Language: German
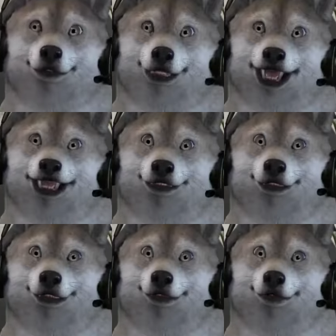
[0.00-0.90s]
Haben wir ja
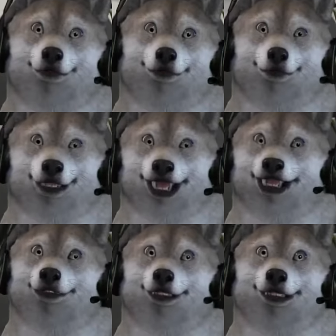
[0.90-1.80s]
sowieso nur noch drei
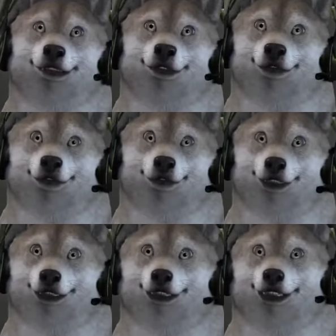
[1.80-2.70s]
Ballen.
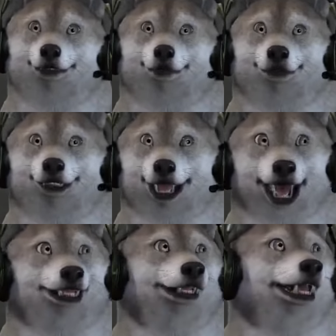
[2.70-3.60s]
Und die
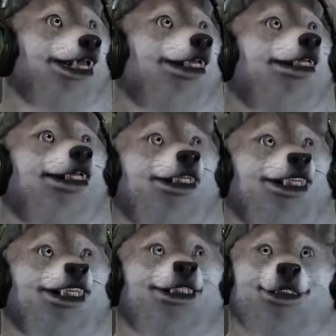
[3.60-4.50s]
stellen wir jetzt da hinten
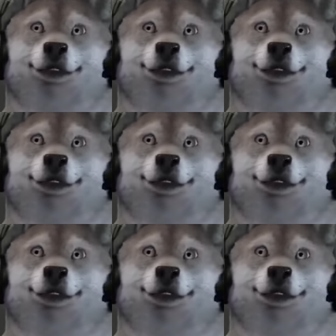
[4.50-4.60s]
hin.